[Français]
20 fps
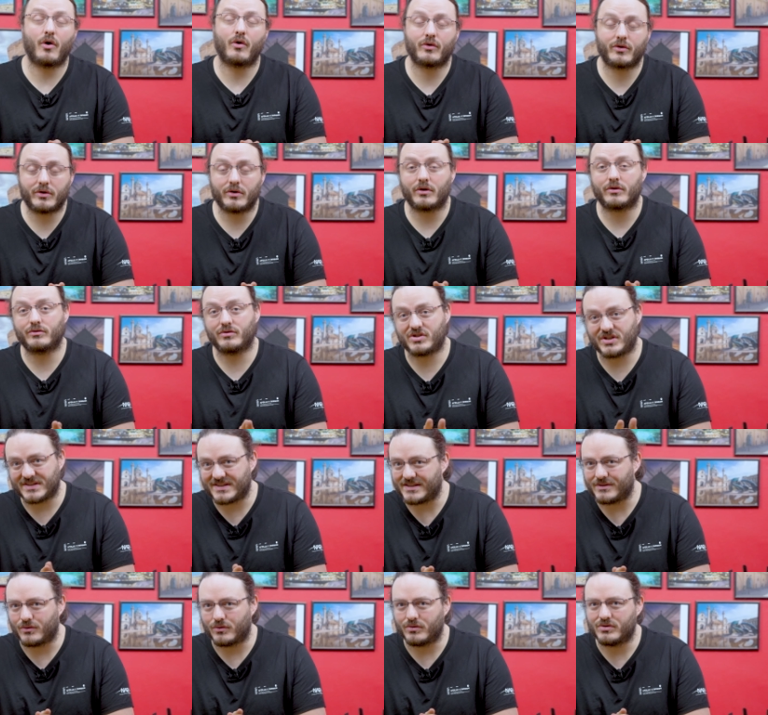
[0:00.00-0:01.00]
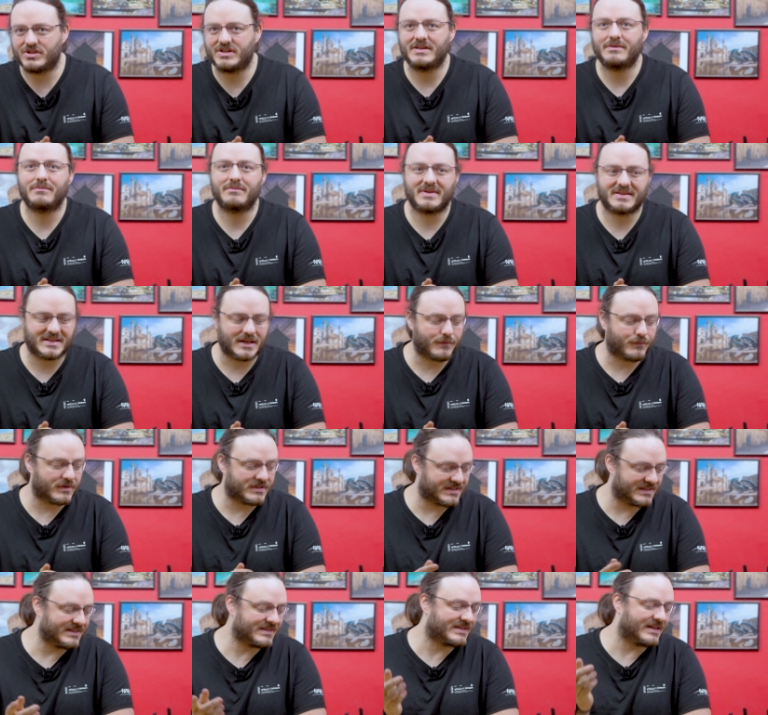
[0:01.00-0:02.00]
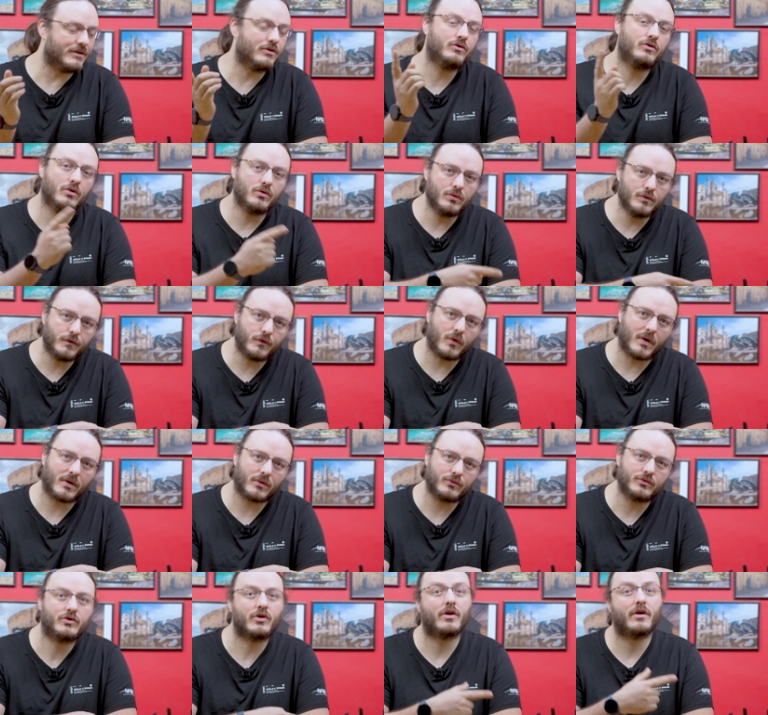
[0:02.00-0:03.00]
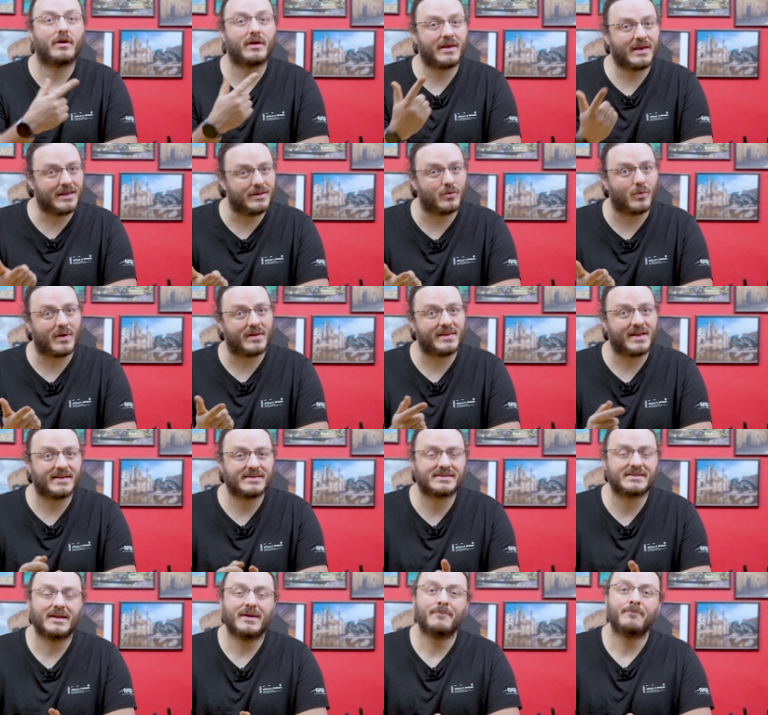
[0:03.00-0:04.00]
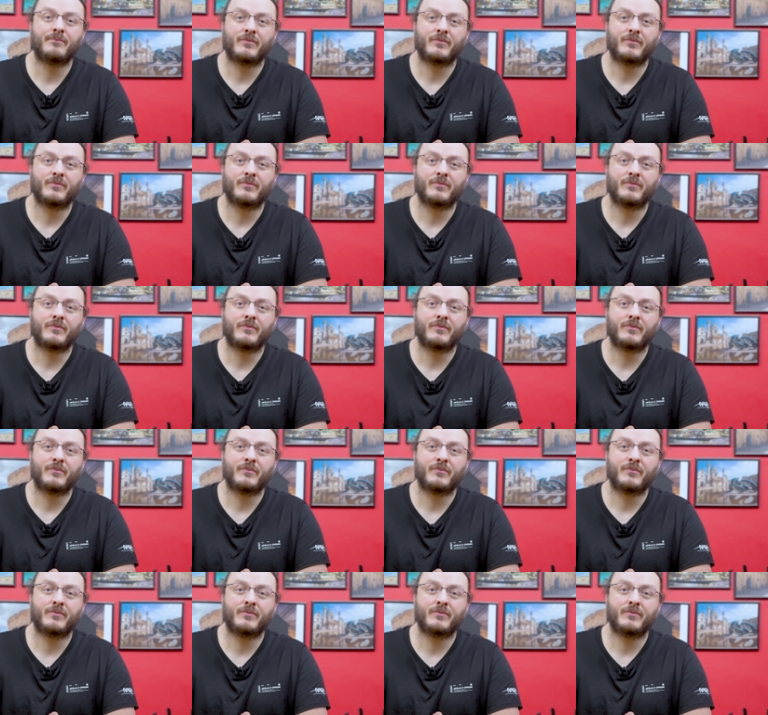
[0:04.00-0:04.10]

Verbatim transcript: encore de chez Synology, mais cette fois-ci, c'est de nouveau un routeur et non un NAS,